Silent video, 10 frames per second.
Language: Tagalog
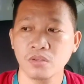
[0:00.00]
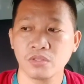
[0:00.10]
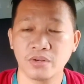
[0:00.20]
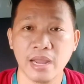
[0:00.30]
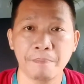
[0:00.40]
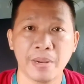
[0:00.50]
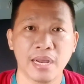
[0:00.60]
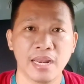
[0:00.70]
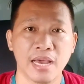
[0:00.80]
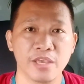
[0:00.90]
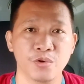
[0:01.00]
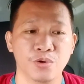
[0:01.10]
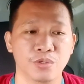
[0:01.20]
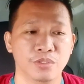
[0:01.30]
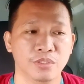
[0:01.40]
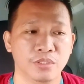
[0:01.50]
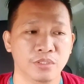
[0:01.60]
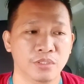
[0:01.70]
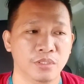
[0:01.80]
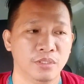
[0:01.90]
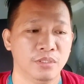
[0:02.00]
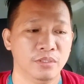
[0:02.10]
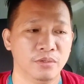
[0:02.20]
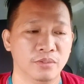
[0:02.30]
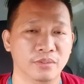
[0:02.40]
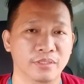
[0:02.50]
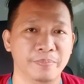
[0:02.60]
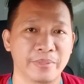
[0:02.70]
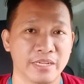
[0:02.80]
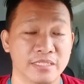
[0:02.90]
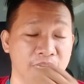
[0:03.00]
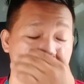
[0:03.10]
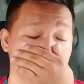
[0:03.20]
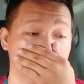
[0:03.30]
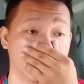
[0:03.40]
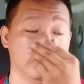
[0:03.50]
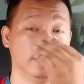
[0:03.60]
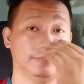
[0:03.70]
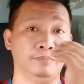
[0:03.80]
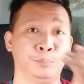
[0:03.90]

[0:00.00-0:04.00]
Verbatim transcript: so napakalayo nung diferensya nung